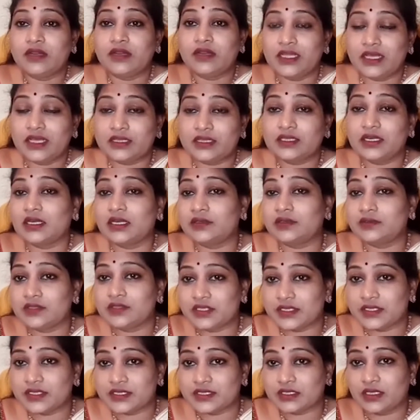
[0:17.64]
విలయతాండవం
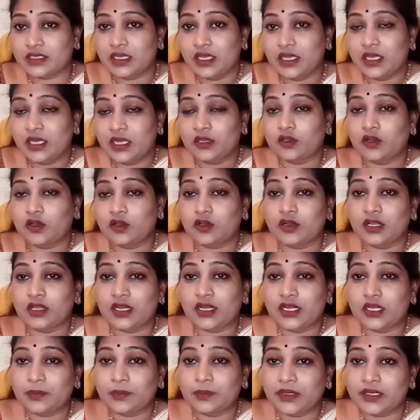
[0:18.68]
చేసింది కరోనా
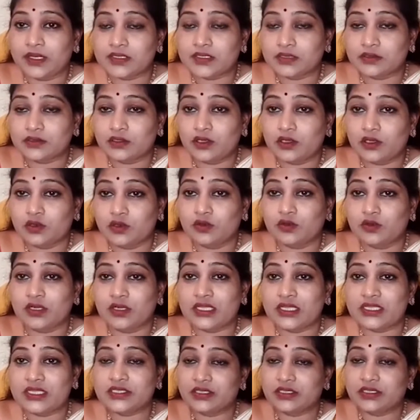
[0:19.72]
లాంటి పరిస్థితుల్లో కూడా
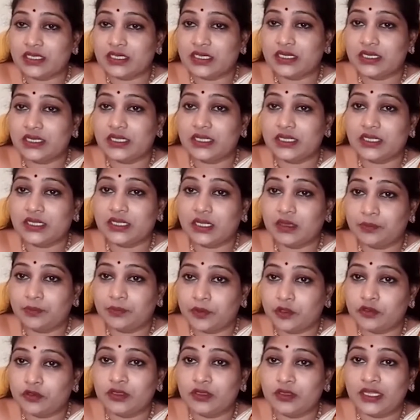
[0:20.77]
జీతాలు లేక
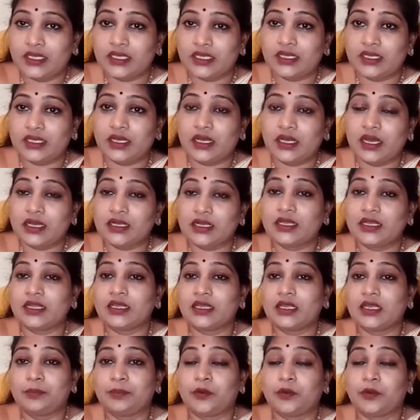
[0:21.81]
పనులు లేక
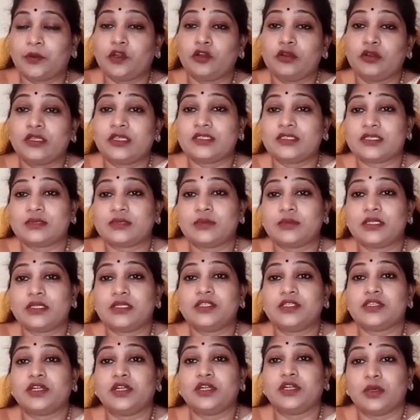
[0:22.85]
ఆఖరికి పనులకు
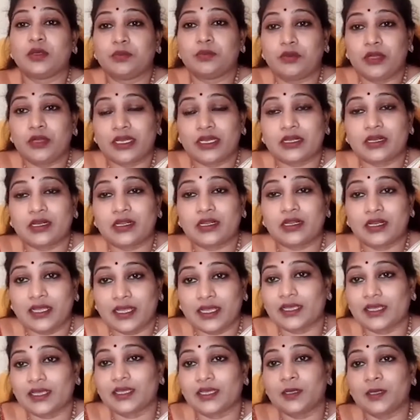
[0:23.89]
సంబంధించిన డబ్బులు ఎక్కడ
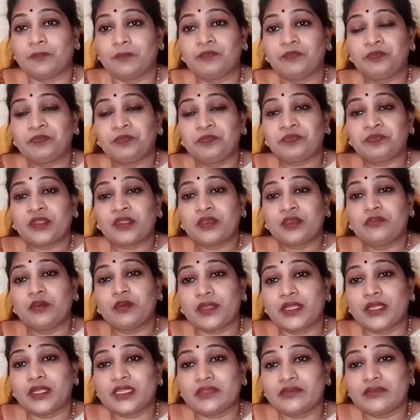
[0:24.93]
లేక
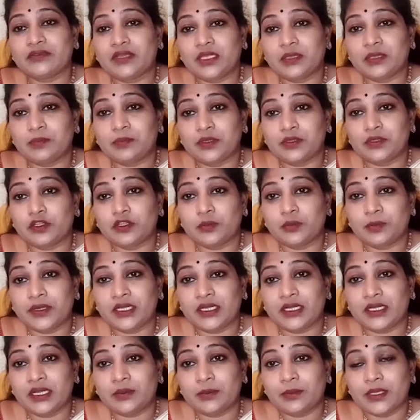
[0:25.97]
విపరీతమైన ఇబ్బందులు
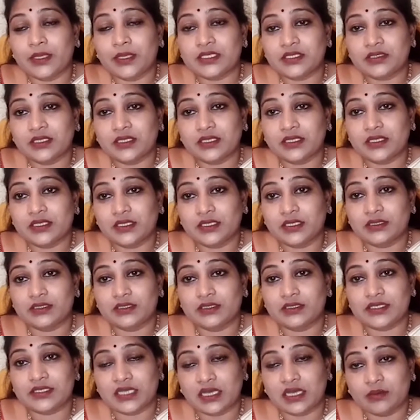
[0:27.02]
పడిన
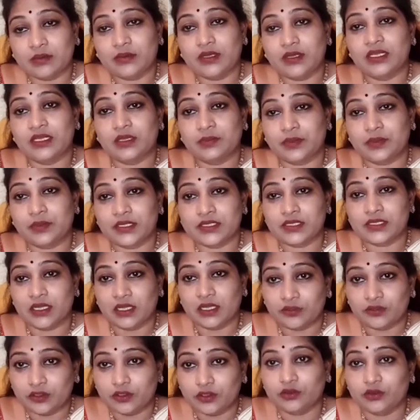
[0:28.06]
మధ్యతరగతి సామాన్య
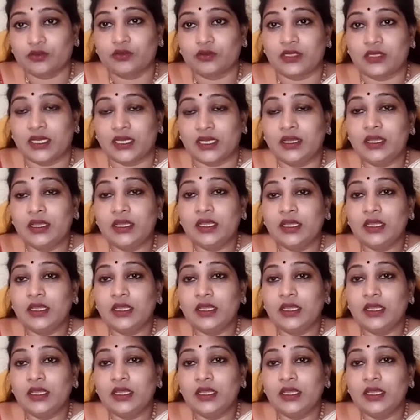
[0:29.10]
ప్రజలందరూ కూడా